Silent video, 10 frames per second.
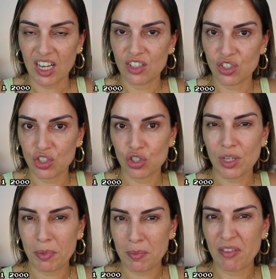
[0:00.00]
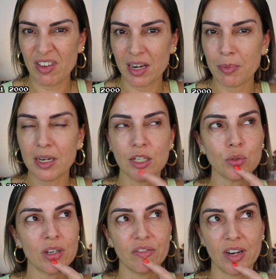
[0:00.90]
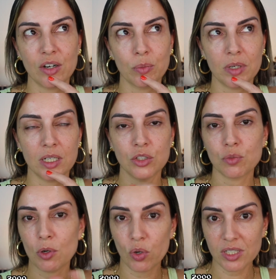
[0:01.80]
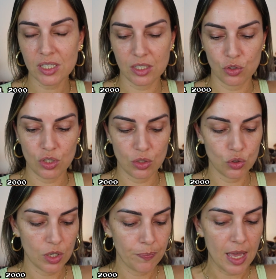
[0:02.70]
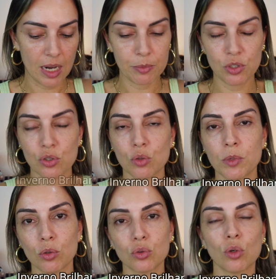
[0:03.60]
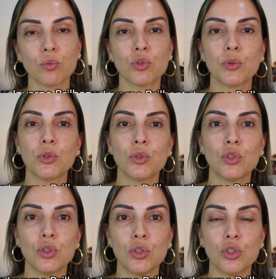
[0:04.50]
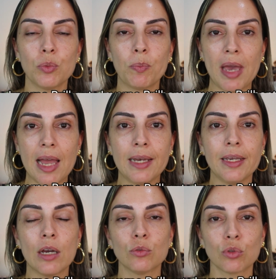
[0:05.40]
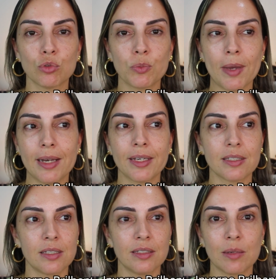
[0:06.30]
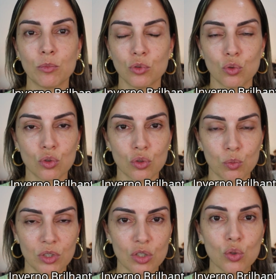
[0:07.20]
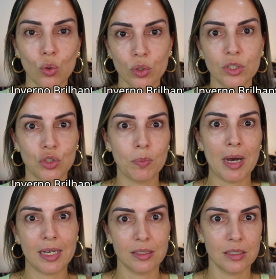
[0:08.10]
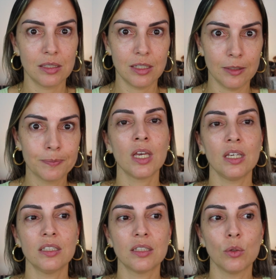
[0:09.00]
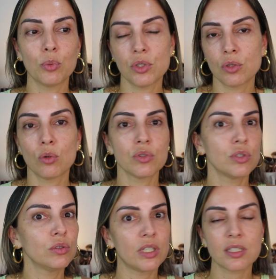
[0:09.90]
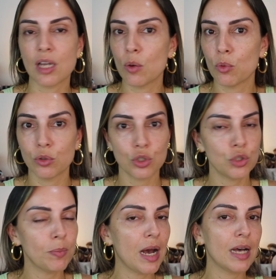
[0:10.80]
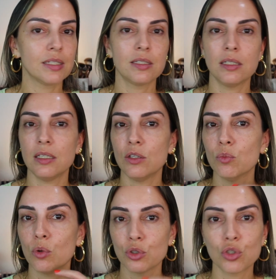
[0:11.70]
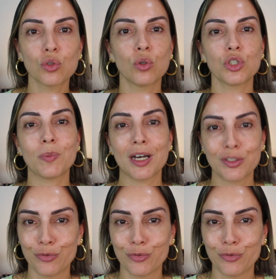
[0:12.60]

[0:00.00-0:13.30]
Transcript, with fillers: Ai, gente, acho que é primavera brilhante ou é inverno brilhante, uma coisa assim, gente ela me disse que o meu tom de, de, de, pele é um tom de pele que aceita muitos, muitas cores de base, assim. Então por isso que eu consigo testar um monte de base e um monte de cor de base